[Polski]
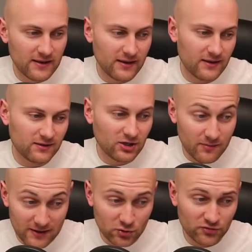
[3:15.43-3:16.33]
e, tych
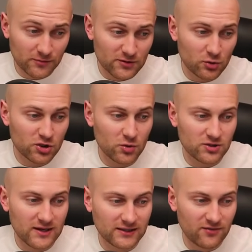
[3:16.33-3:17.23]
meczów, co przełożyło
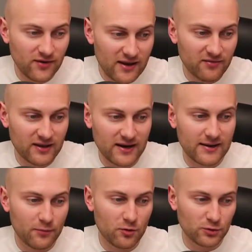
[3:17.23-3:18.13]
się na dwie
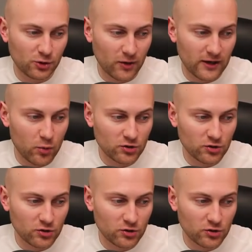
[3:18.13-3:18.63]
wygrane po obu stronach.